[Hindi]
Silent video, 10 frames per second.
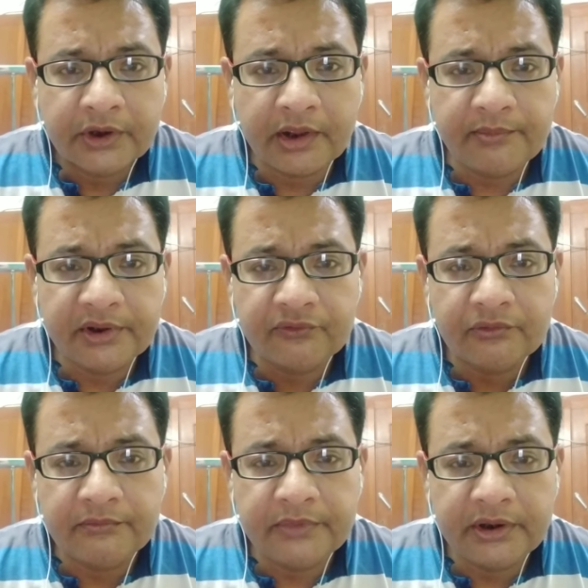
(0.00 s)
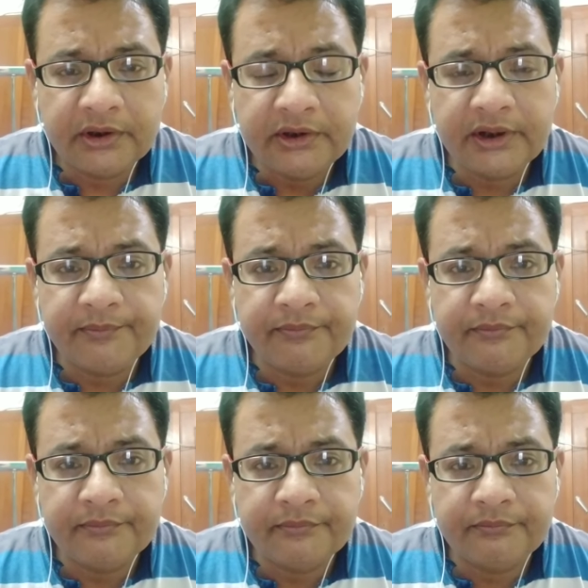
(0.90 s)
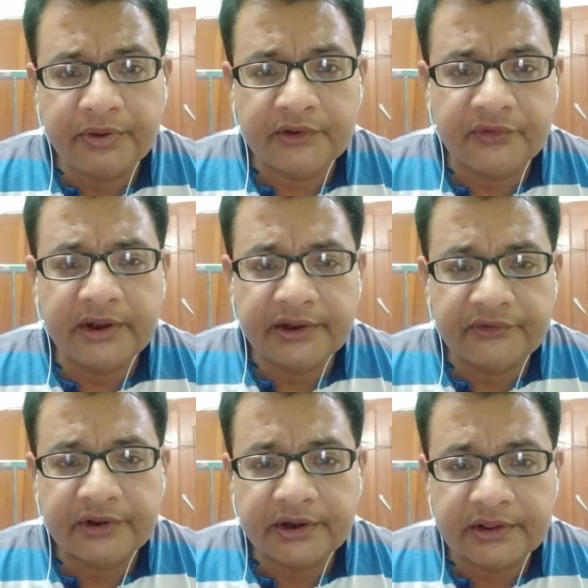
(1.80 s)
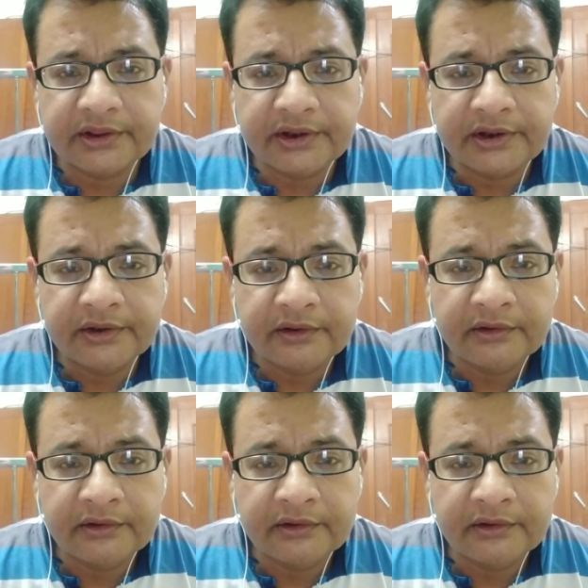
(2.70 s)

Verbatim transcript: अब एक्चुअल में ये फंक्शन कैसे करती है